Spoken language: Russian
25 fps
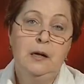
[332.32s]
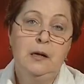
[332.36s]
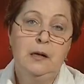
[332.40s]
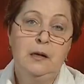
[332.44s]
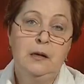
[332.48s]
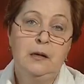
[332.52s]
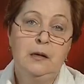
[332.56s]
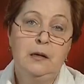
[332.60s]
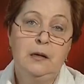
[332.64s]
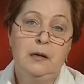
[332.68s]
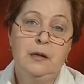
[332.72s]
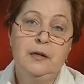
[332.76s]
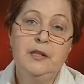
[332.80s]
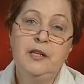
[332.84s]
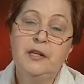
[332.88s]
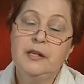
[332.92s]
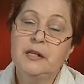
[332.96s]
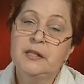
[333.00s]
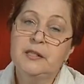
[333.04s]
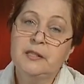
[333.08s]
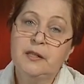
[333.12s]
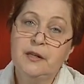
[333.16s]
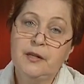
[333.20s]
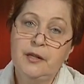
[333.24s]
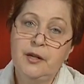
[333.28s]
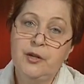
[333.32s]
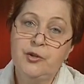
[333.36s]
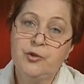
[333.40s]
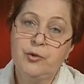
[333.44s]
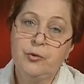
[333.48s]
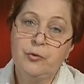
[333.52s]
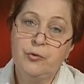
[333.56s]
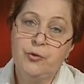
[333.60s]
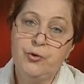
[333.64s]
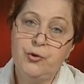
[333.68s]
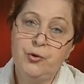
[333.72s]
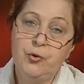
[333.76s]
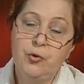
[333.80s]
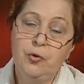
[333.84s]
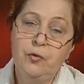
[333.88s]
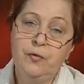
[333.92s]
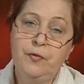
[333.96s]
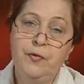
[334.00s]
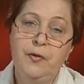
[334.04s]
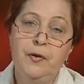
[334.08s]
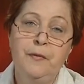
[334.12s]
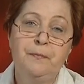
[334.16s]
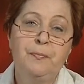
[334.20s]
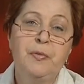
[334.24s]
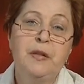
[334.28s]
э, Никита Сергеевич Хрущев
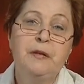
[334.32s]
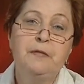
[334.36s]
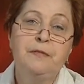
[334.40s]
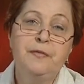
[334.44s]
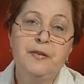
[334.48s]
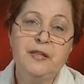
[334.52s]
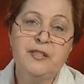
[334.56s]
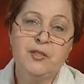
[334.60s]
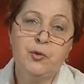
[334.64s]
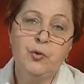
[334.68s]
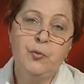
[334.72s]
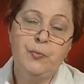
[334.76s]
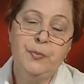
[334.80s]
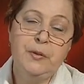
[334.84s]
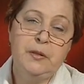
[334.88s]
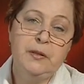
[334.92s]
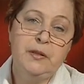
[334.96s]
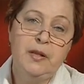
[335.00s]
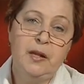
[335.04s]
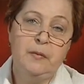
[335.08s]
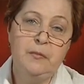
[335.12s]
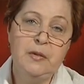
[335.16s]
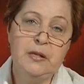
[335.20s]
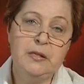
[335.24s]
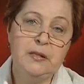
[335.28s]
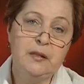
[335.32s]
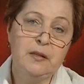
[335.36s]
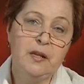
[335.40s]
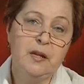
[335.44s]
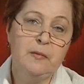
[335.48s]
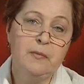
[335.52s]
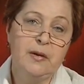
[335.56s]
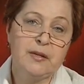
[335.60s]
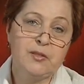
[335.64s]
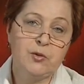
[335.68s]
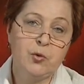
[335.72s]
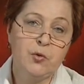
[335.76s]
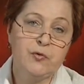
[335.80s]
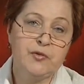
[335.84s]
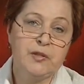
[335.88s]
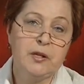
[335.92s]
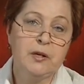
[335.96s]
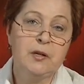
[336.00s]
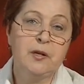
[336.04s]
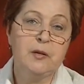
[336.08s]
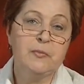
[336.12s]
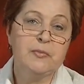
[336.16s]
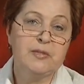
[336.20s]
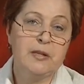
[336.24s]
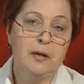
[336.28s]
выступил на митинге
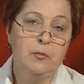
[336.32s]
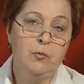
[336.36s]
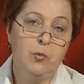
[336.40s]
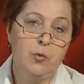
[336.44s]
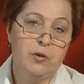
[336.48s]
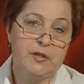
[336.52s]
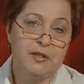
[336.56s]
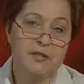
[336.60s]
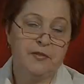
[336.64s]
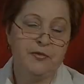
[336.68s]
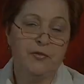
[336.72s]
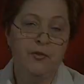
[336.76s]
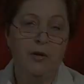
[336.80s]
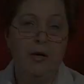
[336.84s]
московских комсомольцев